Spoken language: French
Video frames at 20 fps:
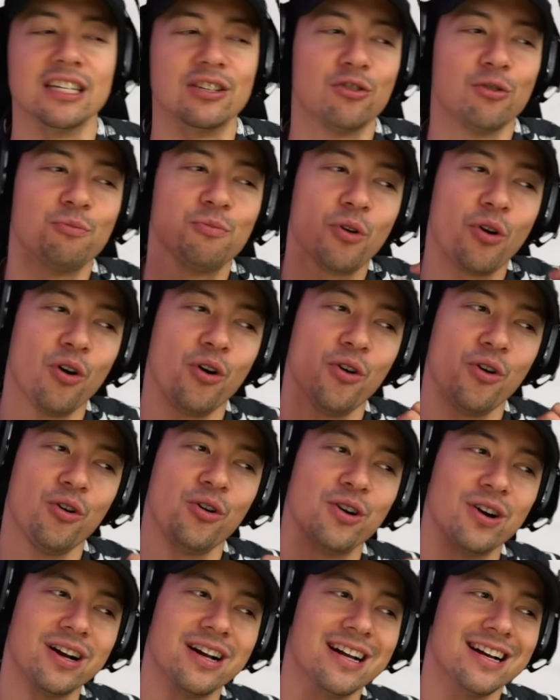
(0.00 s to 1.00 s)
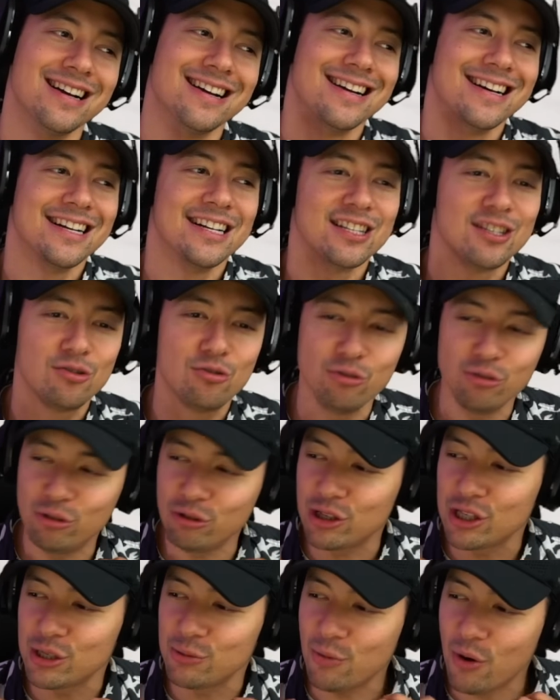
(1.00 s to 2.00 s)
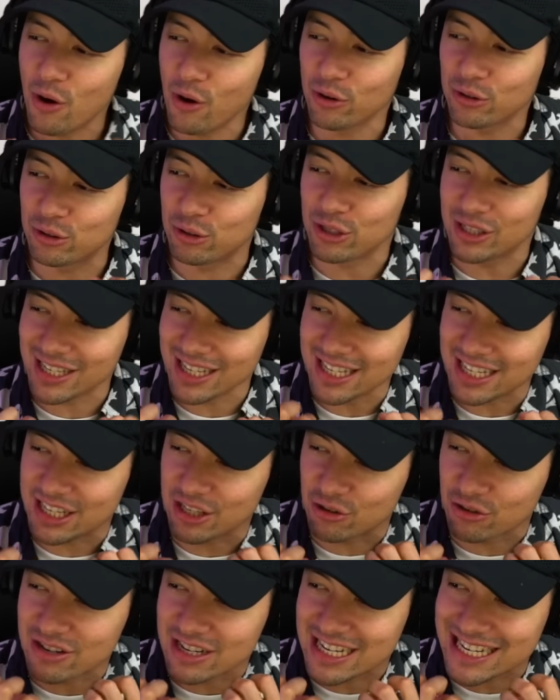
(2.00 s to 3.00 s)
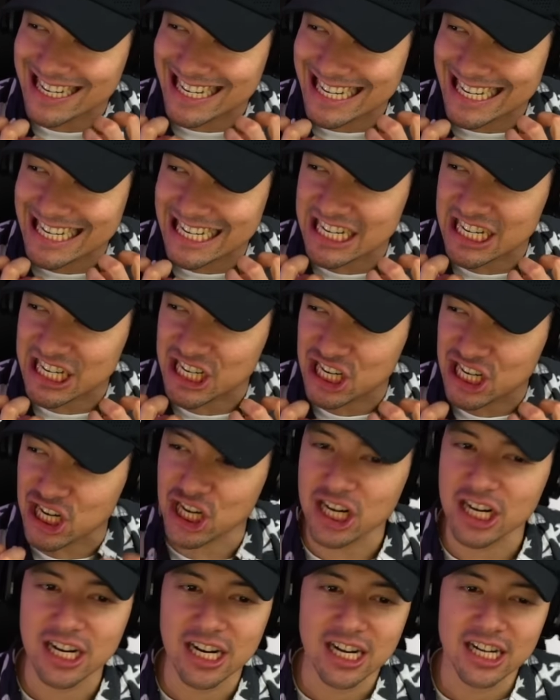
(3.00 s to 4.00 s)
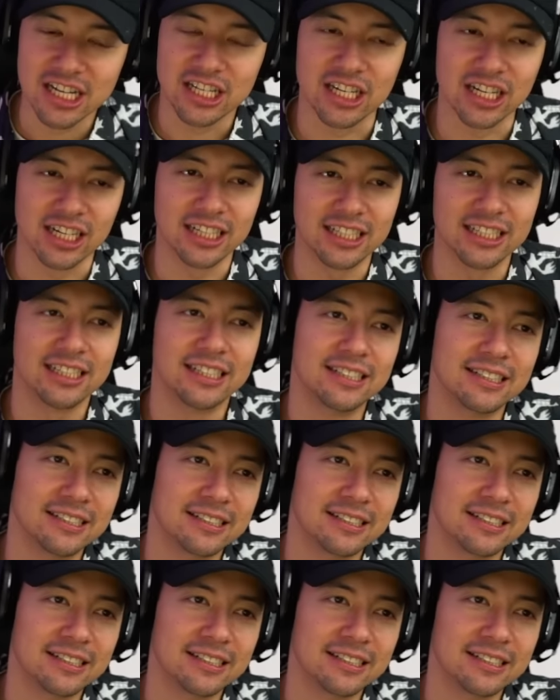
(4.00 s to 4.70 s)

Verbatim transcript: qui te prend tout doucement, tu sais, qui te... Tu Tiens.